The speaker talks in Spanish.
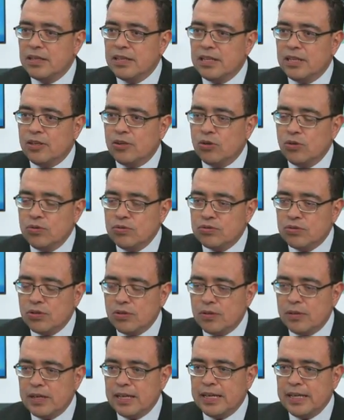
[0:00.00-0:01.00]

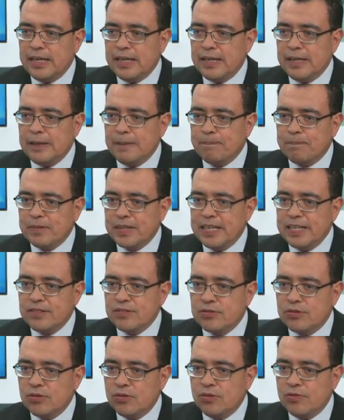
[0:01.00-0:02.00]
Incluso eh,
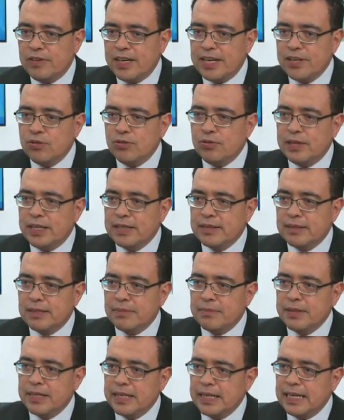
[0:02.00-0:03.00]
esto va a ayudar
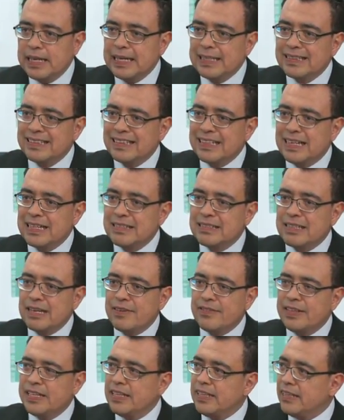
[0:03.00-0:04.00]
también a la
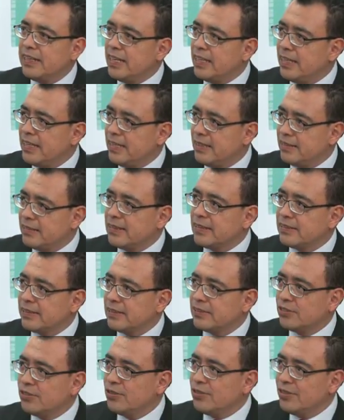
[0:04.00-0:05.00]
trazabilidad de las
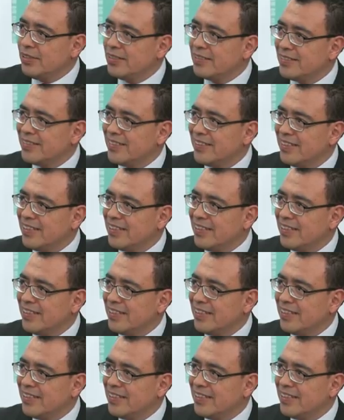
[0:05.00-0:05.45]
transacciones.